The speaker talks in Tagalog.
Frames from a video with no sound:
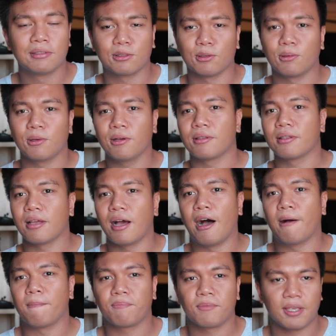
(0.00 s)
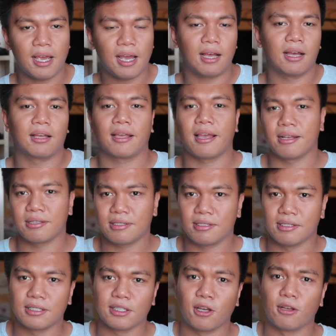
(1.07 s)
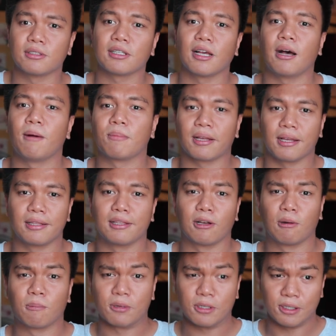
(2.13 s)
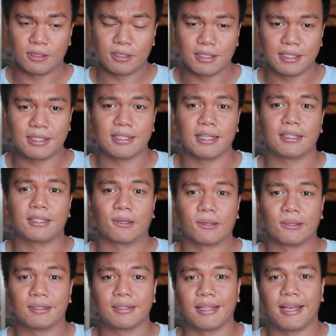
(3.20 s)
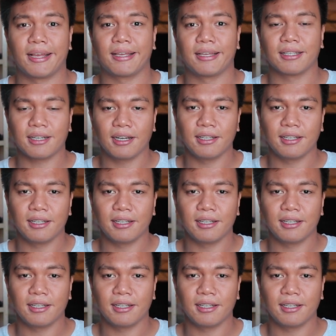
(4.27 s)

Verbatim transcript: So yun, uh, yeah, I guess isa yun sa magandang opportunities that you could take in